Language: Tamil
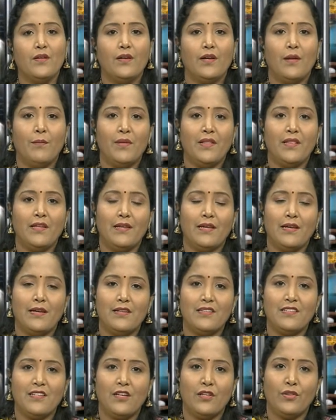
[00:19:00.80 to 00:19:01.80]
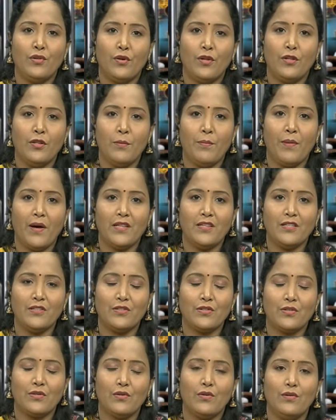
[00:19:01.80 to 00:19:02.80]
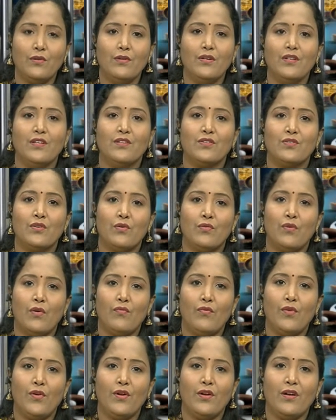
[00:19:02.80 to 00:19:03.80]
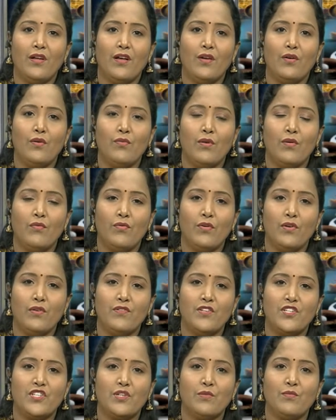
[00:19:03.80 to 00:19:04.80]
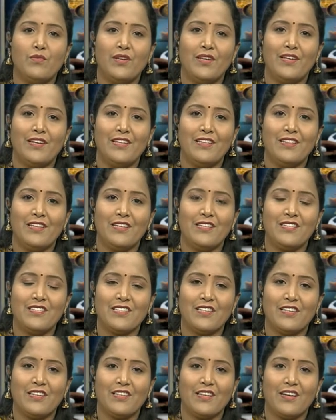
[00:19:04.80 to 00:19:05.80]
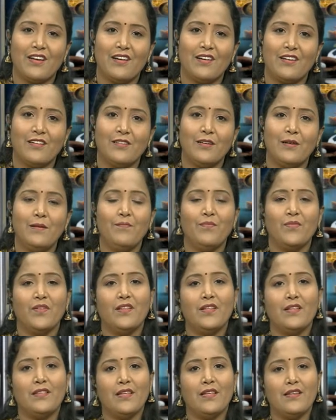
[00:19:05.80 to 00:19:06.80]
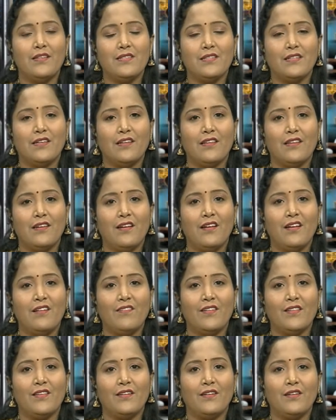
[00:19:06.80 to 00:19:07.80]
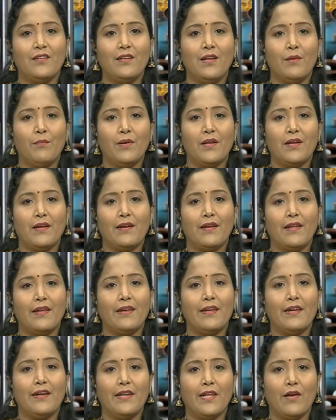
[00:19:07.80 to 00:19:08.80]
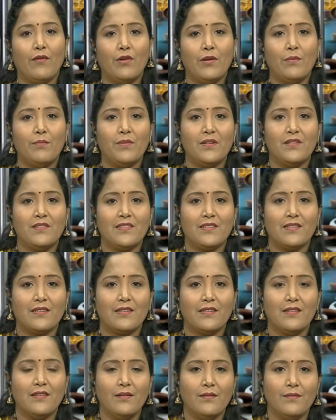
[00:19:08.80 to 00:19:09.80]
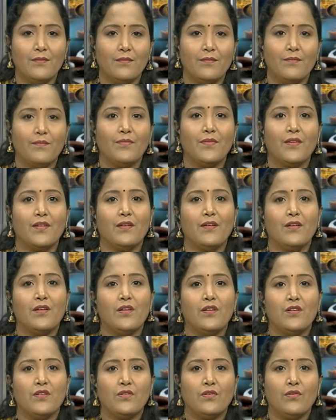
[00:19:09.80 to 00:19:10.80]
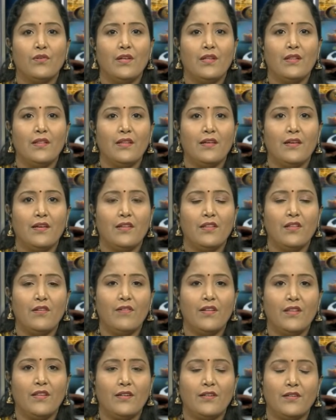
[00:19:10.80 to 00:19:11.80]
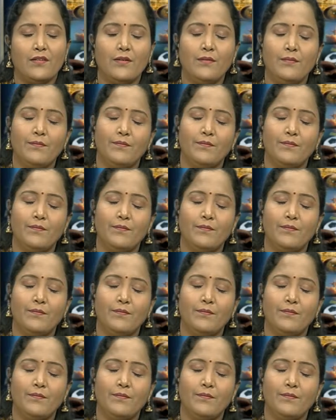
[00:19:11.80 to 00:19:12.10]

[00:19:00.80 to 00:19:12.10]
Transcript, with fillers: நம்ம இந்த நிகழ்ச்சியில் தொடர்ந்து பார்த்துட்டு இருக்கோம் ஸோ ஒவ்வொரு நாளும் ஒவ்வொரு விஷயமும் நிறைய தெரிஞ்சுக்கிறதுக்காக தான் இந்த தெரிஞ்சுக்கிறதுனால வந்துட்டு நம்மளுக்கு நிறைய டெவலப்மெண்ட்ஸ் இருக்குது ஸோ இந்த இதை வந்துட்டு